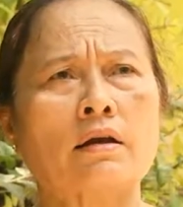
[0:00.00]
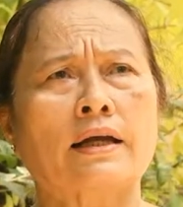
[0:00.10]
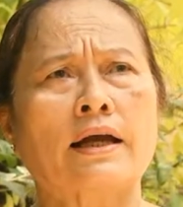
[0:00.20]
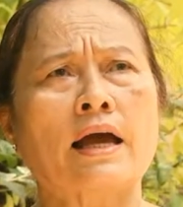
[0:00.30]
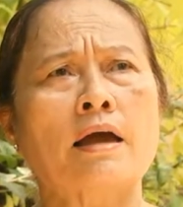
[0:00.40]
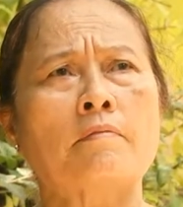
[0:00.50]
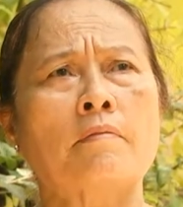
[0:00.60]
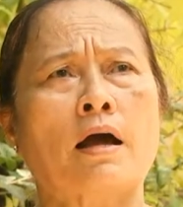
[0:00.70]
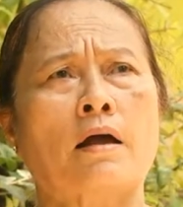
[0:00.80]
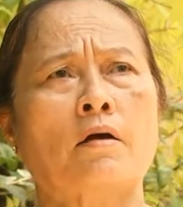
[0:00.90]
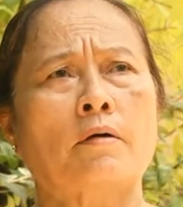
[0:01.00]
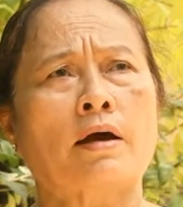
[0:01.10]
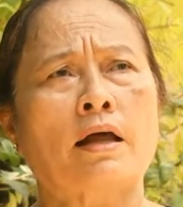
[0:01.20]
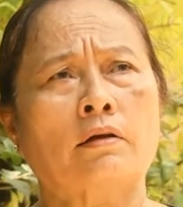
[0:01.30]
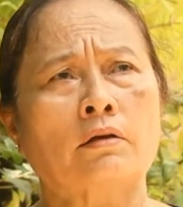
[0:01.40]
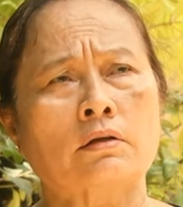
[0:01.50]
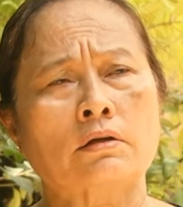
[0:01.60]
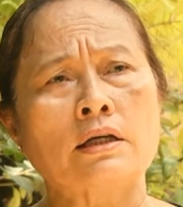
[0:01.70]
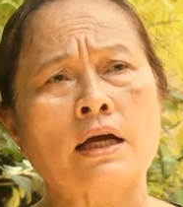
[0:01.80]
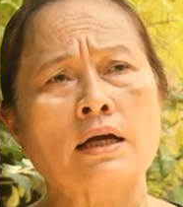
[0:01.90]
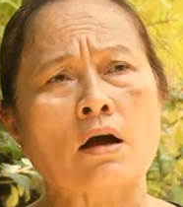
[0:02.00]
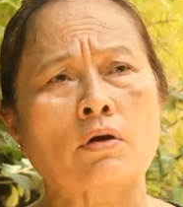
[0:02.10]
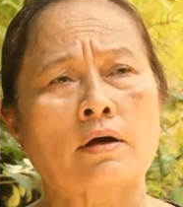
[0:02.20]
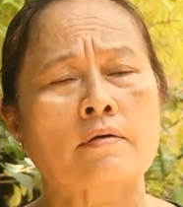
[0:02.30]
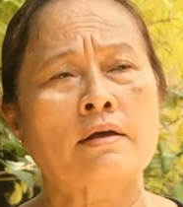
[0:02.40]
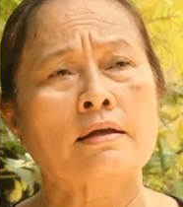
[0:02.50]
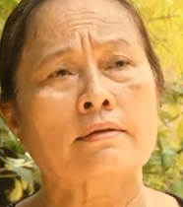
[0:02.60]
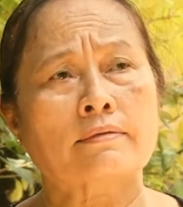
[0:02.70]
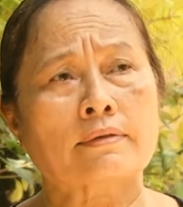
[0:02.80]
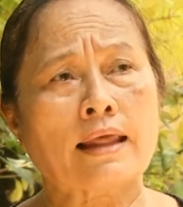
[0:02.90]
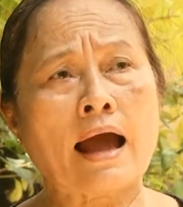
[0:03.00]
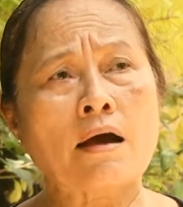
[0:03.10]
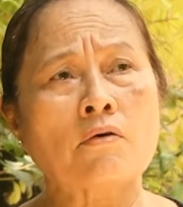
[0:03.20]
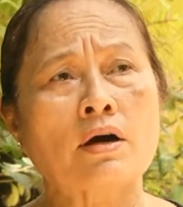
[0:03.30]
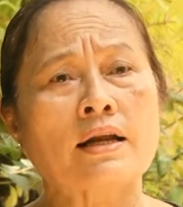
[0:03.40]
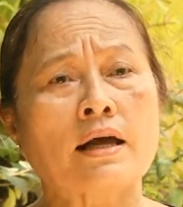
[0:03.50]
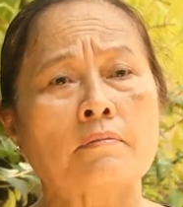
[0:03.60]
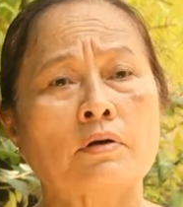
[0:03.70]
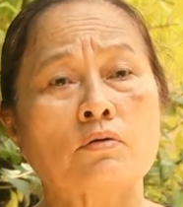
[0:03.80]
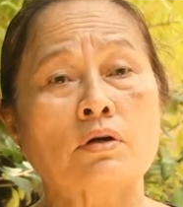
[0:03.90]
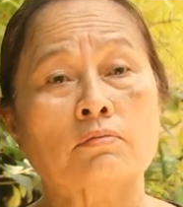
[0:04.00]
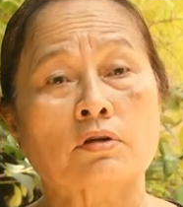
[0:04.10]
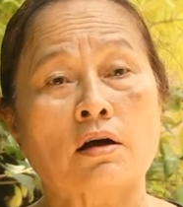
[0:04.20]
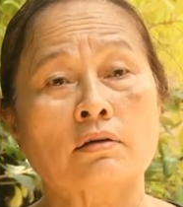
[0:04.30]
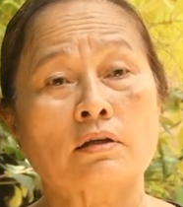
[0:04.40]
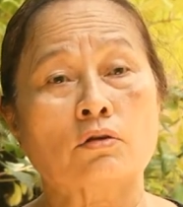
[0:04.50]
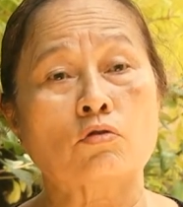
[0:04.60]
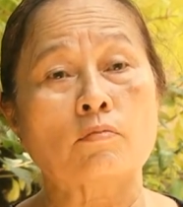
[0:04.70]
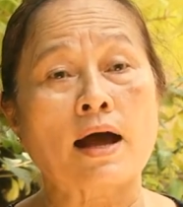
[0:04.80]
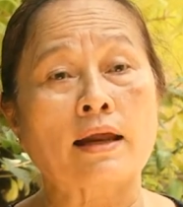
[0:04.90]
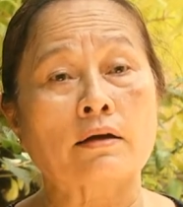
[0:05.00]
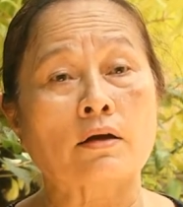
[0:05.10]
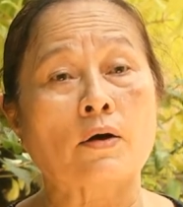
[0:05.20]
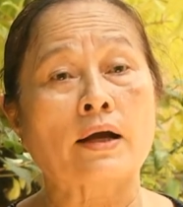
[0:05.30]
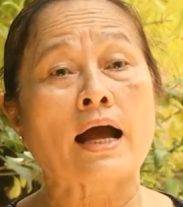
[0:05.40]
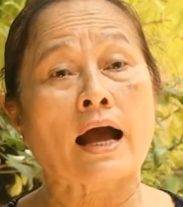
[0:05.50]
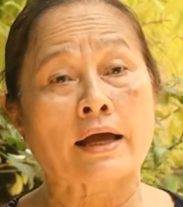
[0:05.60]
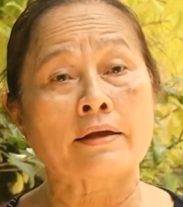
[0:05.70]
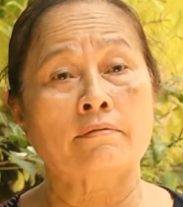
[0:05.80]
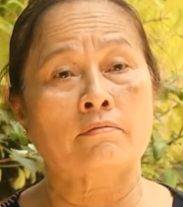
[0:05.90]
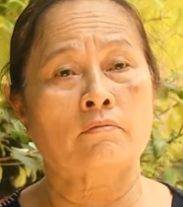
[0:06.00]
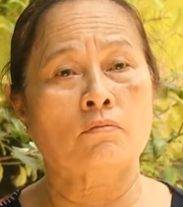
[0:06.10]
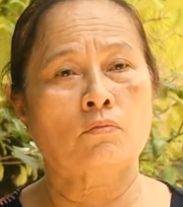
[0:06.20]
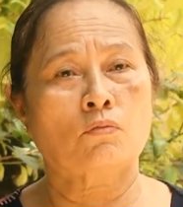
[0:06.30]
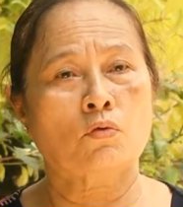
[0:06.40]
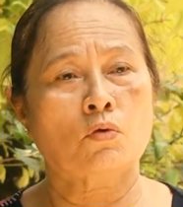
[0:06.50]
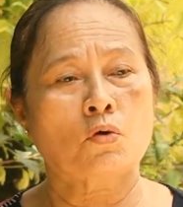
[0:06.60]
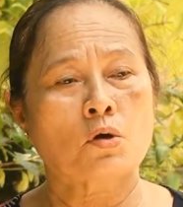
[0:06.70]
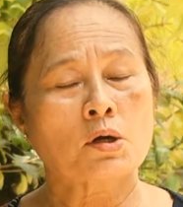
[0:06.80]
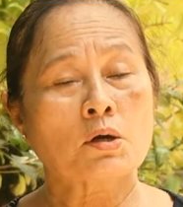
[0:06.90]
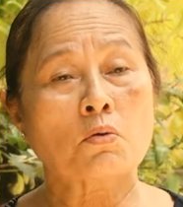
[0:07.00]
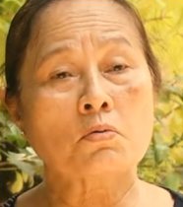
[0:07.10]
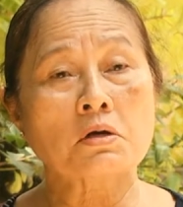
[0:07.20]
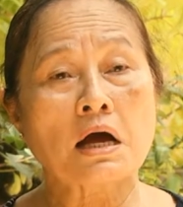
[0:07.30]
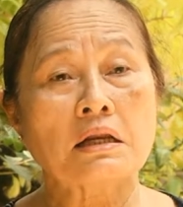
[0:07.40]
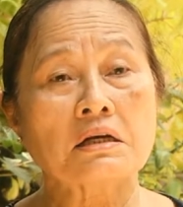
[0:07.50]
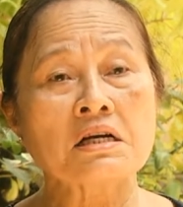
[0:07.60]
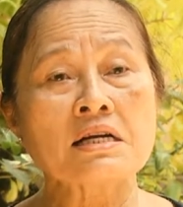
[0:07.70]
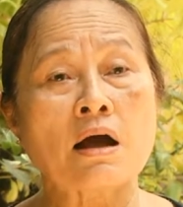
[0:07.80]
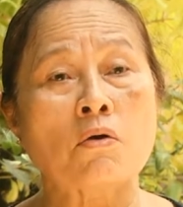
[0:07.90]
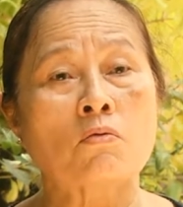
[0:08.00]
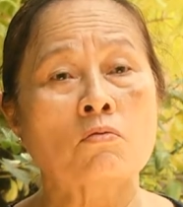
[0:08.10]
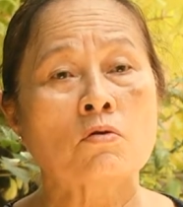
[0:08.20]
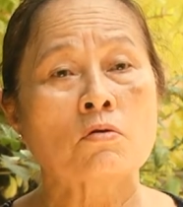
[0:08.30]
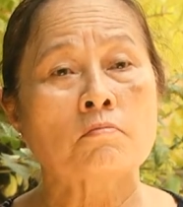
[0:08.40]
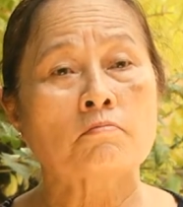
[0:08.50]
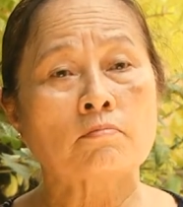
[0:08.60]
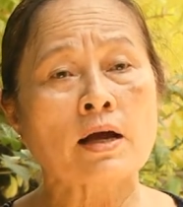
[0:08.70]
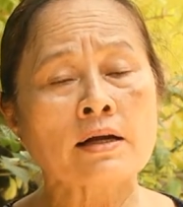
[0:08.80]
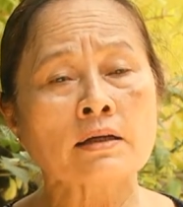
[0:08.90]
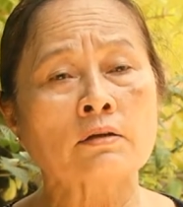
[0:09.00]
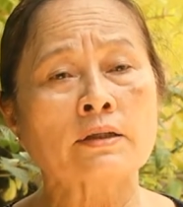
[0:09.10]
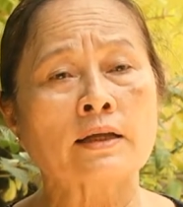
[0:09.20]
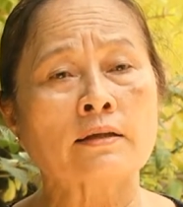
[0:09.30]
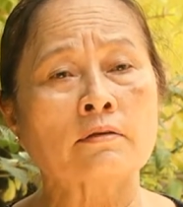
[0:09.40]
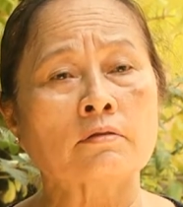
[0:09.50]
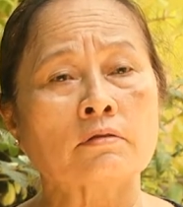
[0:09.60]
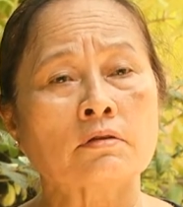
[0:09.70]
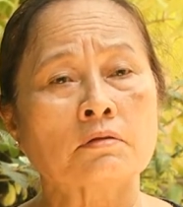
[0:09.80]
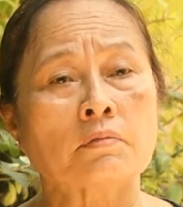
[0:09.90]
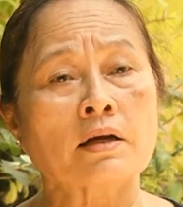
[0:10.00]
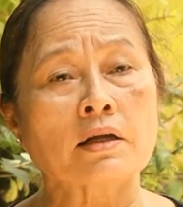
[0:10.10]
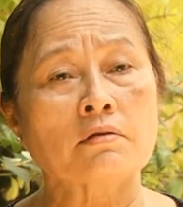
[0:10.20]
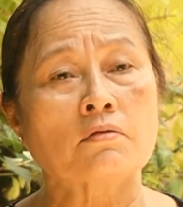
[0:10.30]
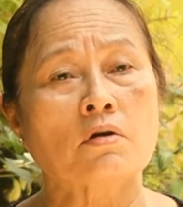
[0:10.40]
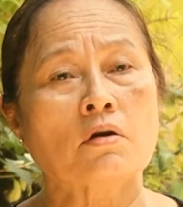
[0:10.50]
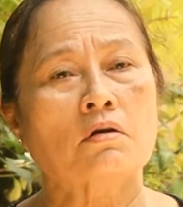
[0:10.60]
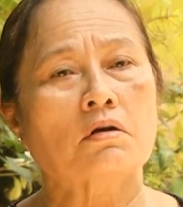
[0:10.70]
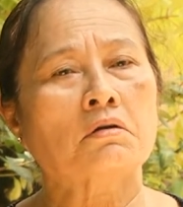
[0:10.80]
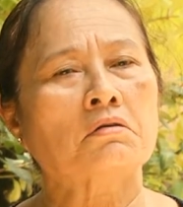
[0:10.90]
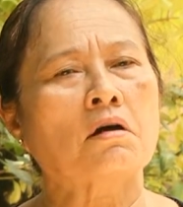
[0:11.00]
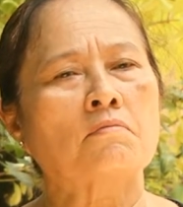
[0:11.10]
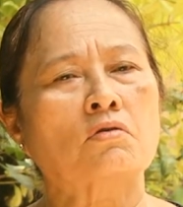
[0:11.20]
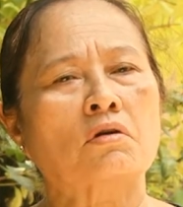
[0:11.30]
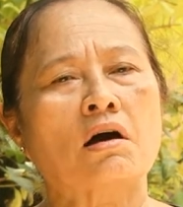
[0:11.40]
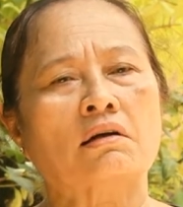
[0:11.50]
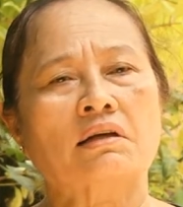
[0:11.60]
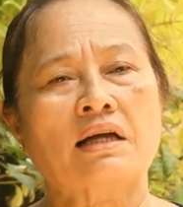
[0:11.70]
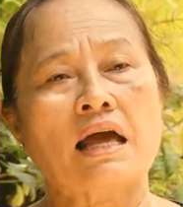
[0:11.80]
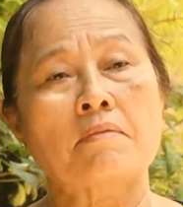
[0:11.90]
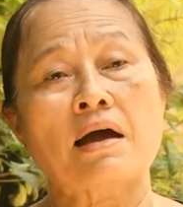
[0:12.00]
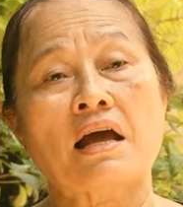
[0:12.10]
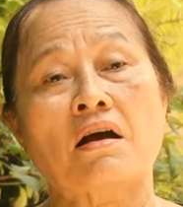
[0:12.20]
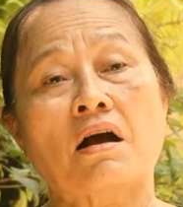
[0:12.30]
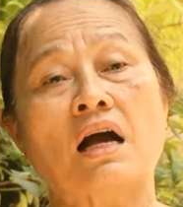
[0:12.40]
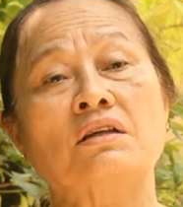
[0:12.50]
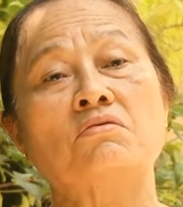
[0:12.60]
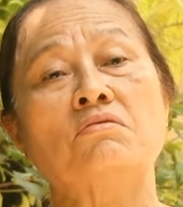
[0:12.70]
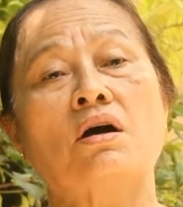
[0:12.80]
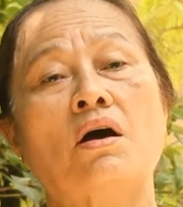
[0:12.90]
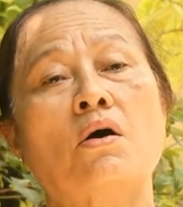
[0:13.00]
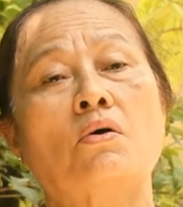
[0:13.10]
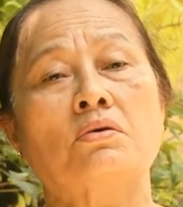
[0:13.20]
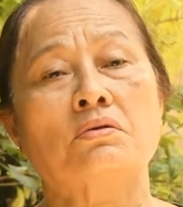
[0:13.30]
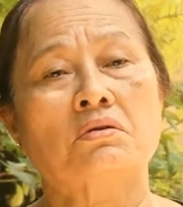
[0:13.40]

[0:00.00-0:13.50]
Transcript: đó là nghe mẹ mẹ chửi lan câu là tao ở đây mà nuôi cộng sản thì tụi bay là đồ ăn hại cái con giò này cứng đầu bán con chết cho này bán đi đừng lòm một lọt thì ngay mẹ ngã xuống ôi